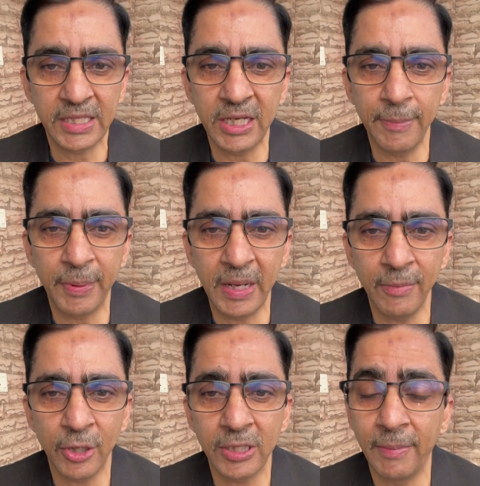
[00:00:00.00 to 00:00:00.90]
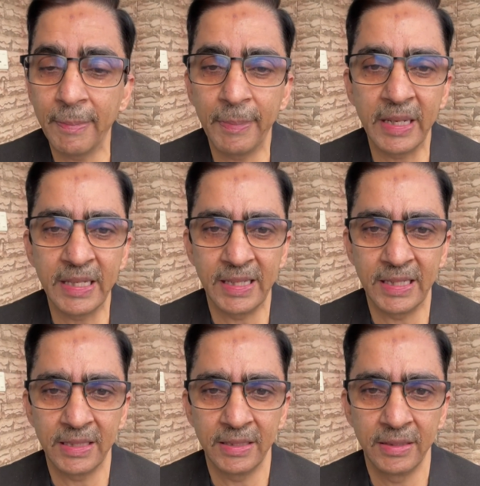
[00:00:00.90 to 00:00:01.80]
सच्चे प्रेम और समर्पण के
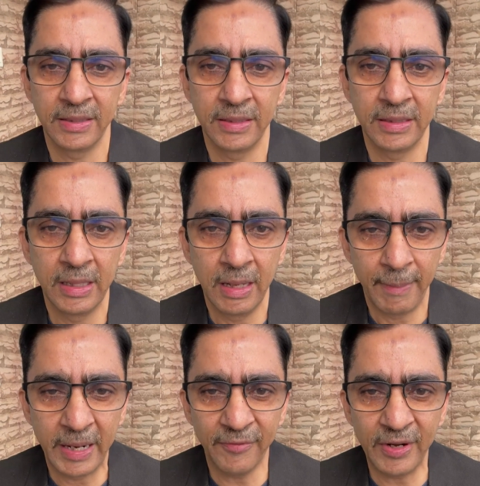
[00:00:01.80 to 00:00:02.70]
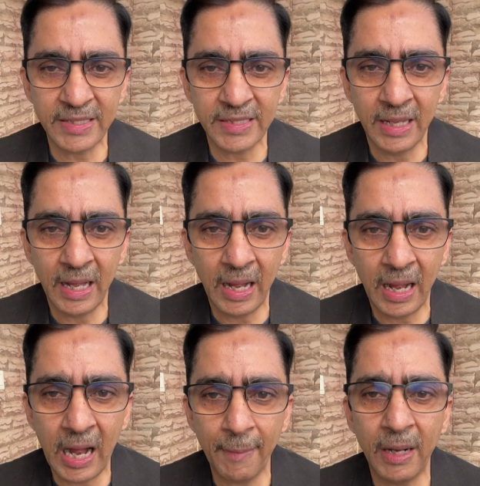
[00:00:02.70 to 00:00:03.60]
साथ माय डियर फ्रेंड्स
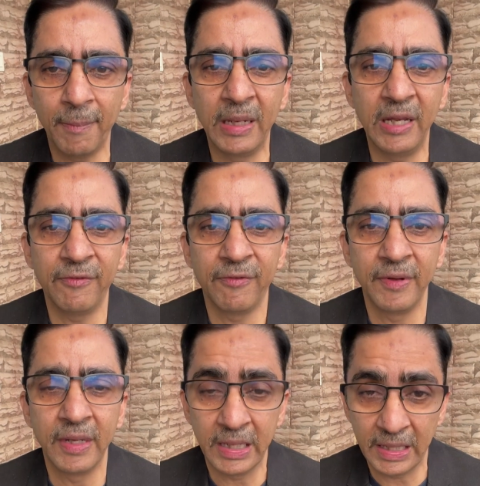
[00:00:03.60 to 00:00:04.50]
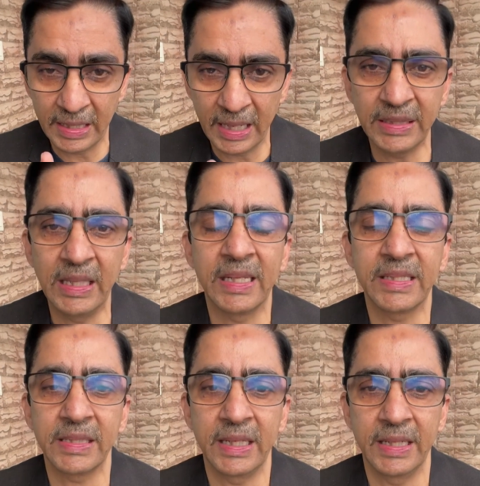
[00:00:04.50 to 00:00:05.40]
आपका बिलीफ क्रांति ला
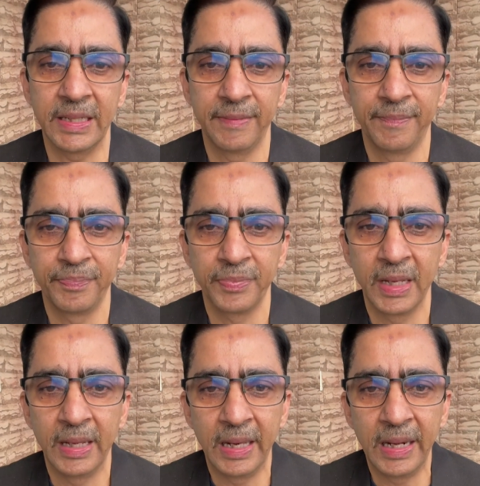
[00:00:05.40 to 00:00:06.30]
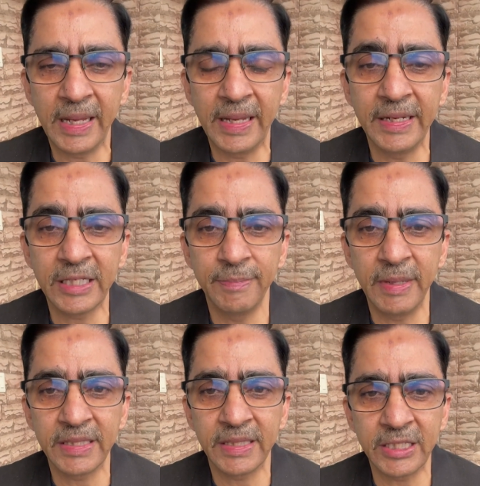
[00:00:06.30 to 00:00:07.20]
सकता है लेकिन
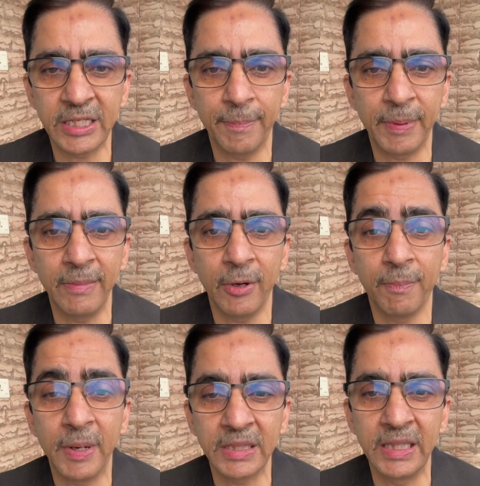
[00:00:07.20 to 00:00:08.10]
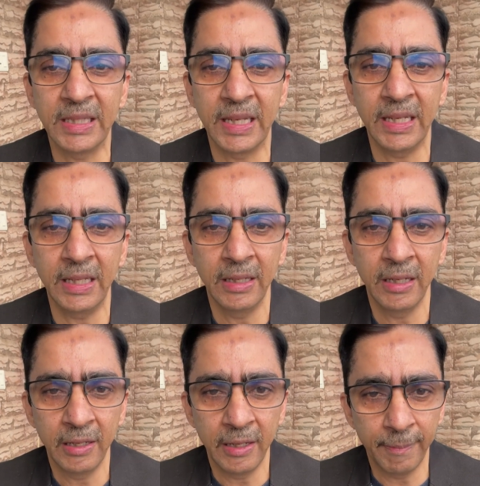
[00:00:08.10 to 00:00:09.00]
इसमें सच्चे प्रेम और भक्ति के
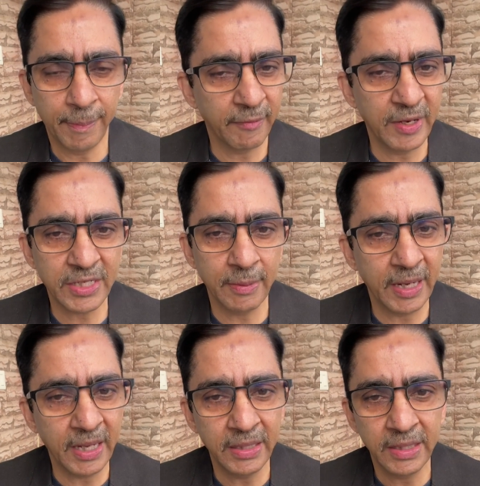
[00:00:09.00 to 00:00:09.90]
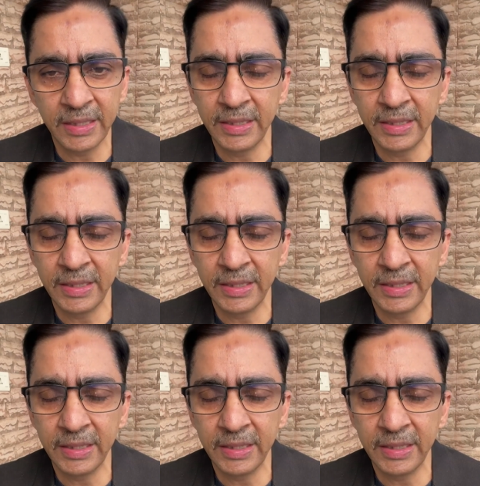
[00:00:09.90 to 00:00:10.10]
प्रवेश के बिना